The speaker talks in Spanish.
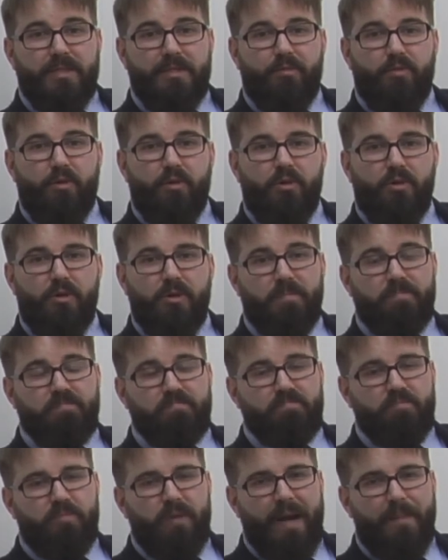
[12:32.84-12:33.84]
desde luego,
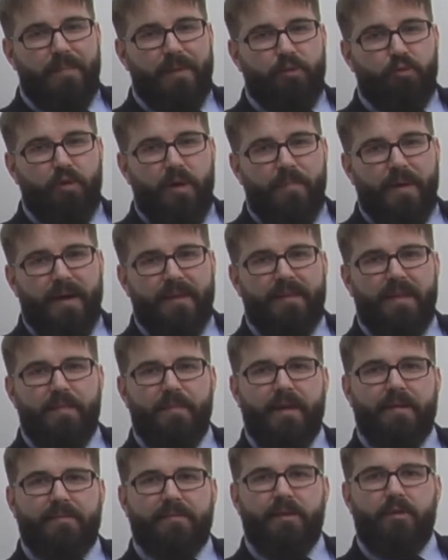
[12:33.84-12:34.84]
capítulo aparte
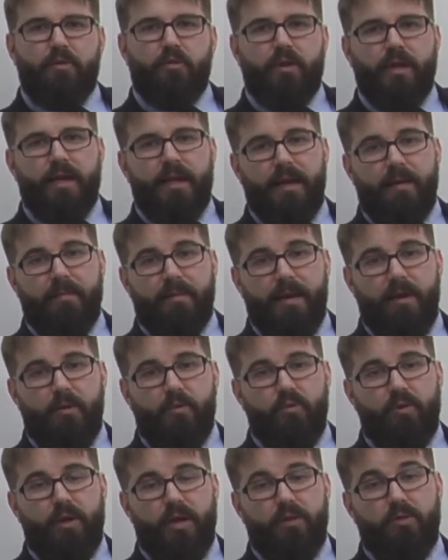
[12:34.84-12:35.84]
merece lo que había
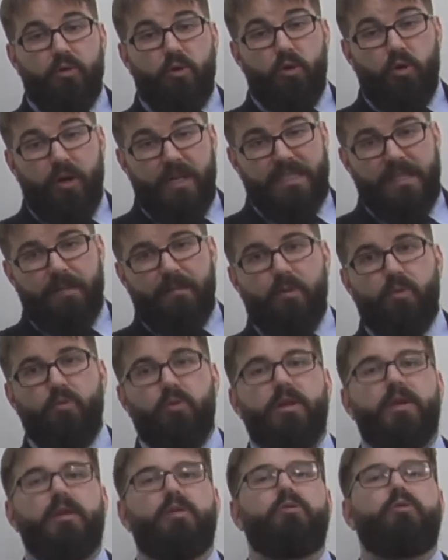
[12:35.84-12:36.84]
ocurrido o lo que estaba
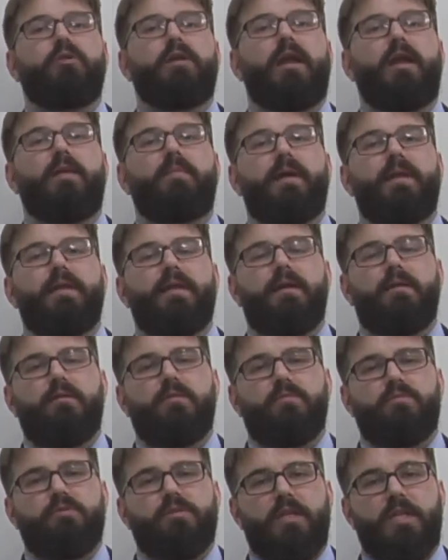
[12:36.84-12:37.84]
ocurriendo en Alemania,
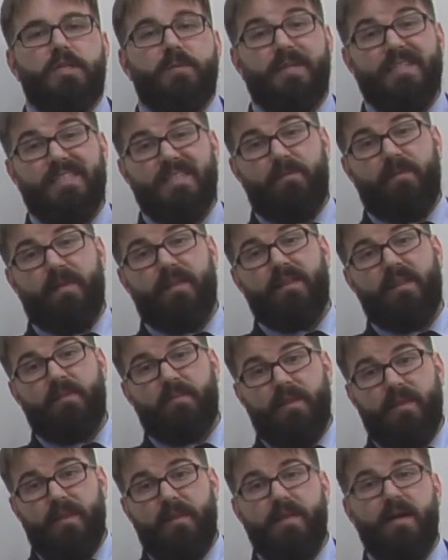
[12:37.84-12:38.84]
como ustedes bien saben,
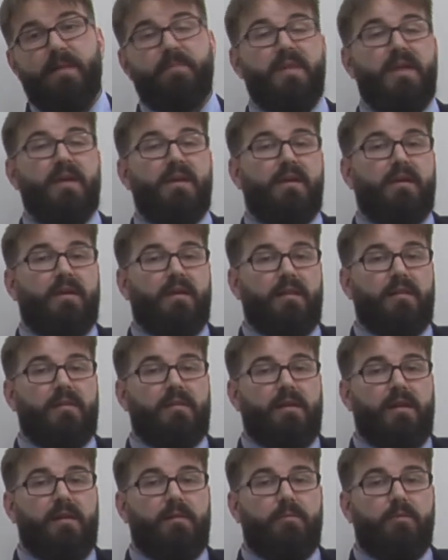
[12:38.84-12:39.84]
dividida
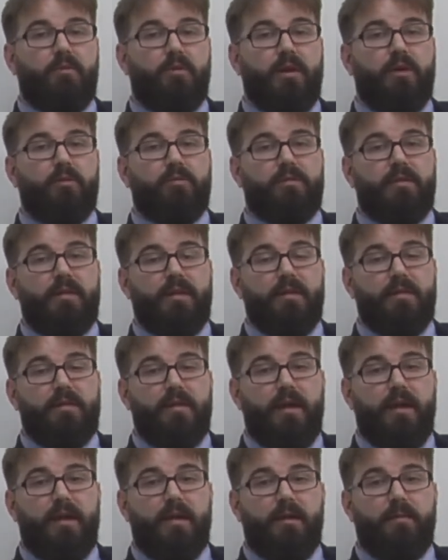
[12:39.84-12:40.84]
entre el bloque
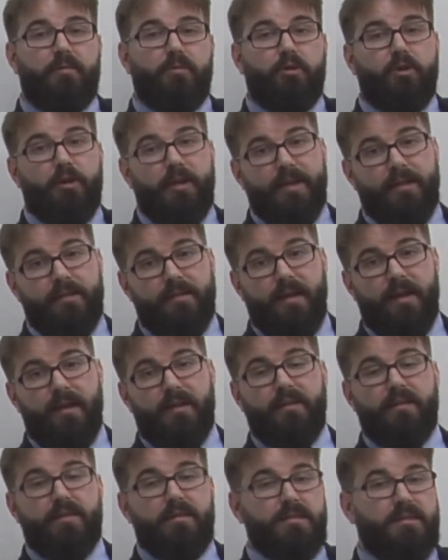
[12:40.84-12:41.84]
occidental y el bloque
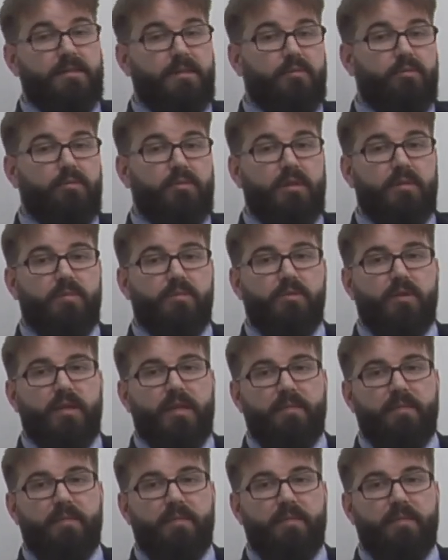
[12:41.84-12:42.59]
oriental, este último